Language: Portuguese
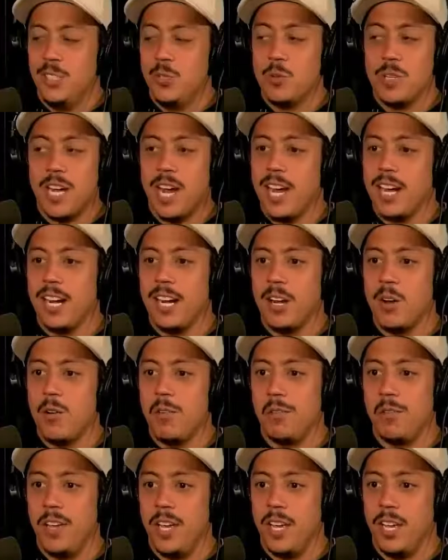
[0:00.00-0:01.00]
E o oh, cara não
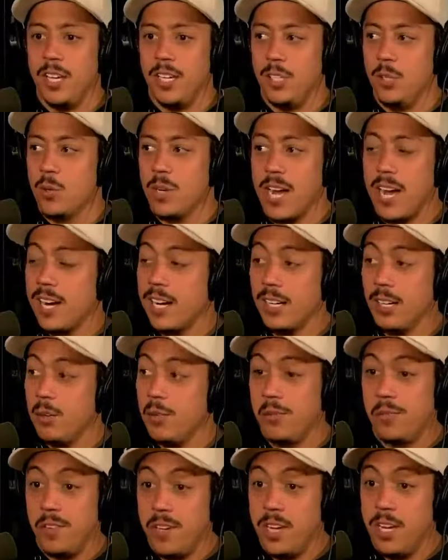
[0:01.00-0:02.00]
óbvio, vê. Né, e meu? o cara
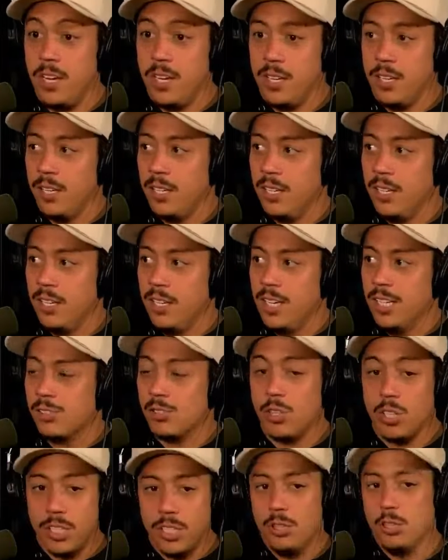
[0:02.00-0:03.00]
não vê.
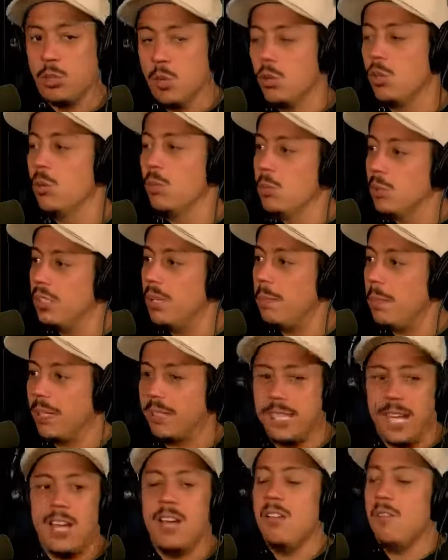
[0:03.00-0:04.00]
Só que todo mundo da
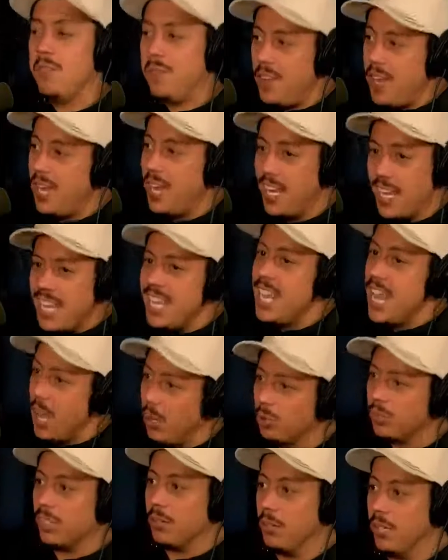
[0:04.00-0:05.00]
plateia vê. E
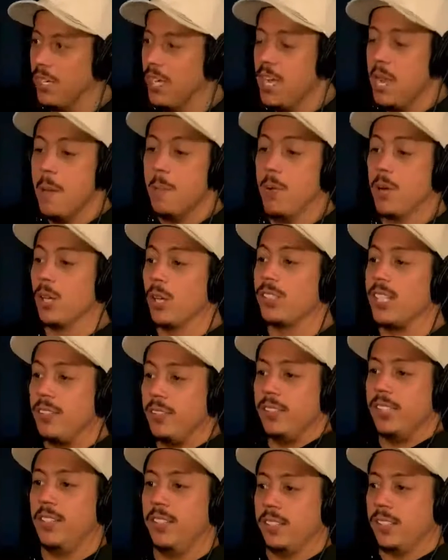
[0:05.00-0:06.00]
eu também. Porque eu
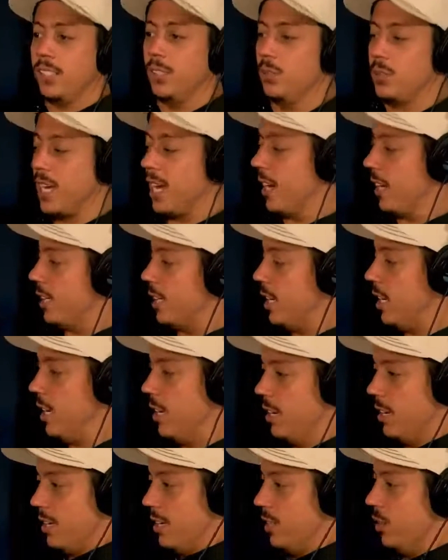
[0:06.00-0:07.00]
tava entrevistando o cara
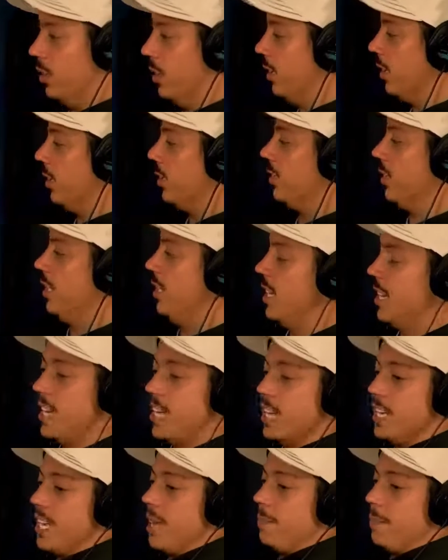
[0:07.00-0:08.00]
aqui, olhando assim,
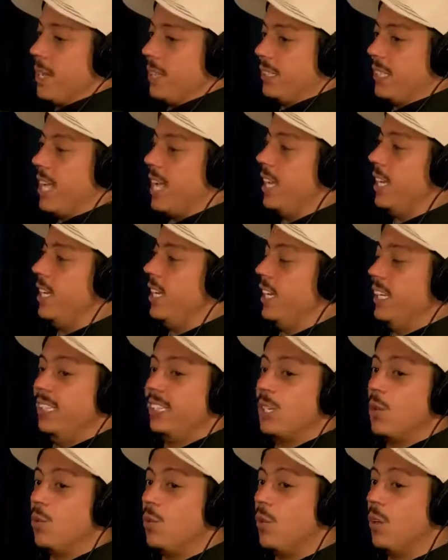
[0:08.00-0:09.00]
e a plateia ali.
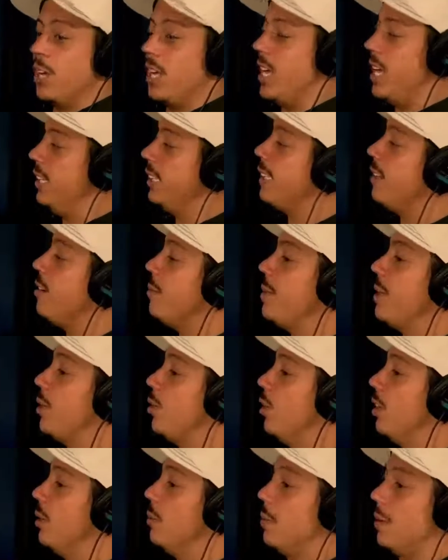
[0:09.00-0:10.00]
Então, ele tava
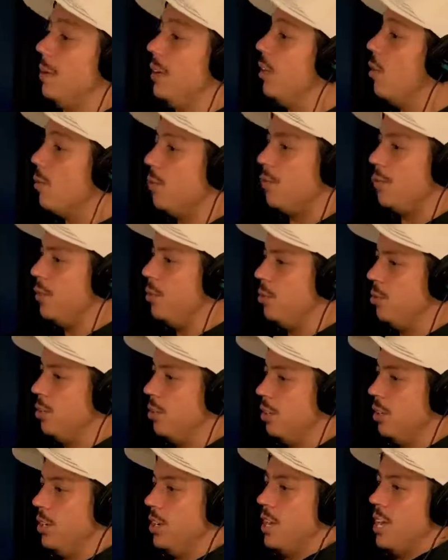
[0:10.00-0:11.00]
meio que olhando para mim, ele não
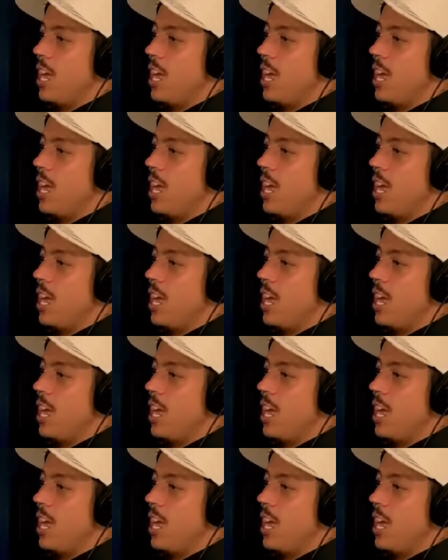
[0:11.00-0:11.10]
viu.